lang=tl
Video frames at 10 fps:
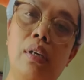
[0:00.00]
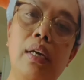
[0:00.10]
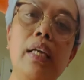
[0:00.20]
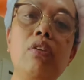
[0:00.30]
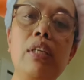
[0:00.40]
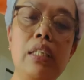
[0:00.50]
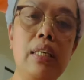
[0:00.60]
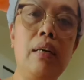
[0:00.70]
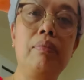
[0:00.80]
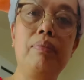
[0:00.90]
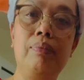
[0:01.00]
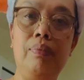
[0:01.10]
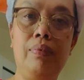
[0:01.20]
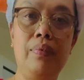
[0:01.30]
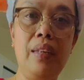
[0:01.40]
eto na siya.
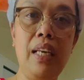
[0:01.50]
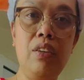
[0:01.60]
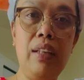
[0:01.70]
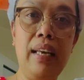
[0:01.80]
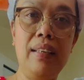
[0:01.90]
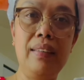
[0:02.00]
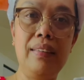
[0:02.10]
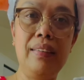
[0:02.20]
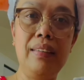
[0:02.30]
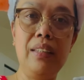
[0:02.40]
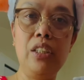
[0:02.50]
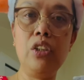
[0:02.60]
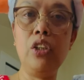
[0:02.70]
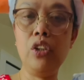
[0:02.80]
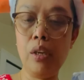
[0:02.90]
Eto na. So,
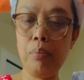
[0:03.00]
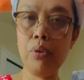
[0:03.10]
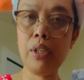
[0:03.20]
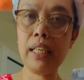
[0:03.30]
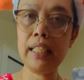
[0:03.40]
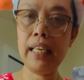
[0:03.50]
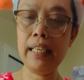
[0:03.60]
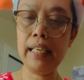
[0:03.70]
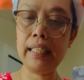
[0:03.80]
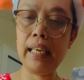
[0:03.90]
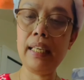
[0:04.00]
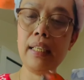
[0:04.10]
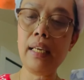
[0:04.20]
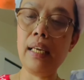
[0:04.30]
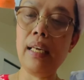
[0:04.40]
ito na yung fruit cocktail natin.
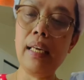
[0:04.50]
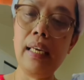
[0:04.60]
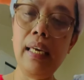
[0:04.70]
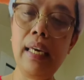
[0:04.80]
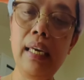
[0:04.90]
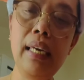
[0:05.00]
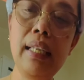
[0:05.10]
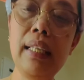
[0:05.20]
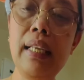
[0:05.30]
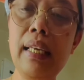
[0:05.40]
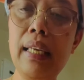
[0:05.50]
And,